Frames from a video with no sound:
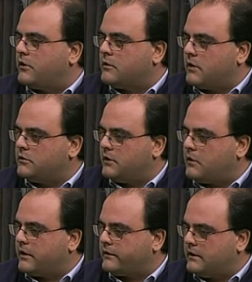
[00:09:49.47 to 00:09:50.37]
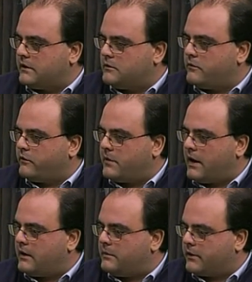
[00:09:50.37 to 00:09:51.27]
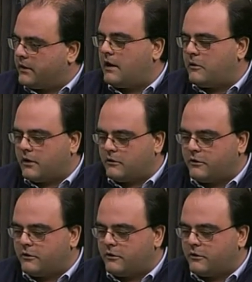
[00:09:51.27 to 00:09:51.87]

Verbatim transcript: fuori. quando Laura stette di nuovo male, perché Laura,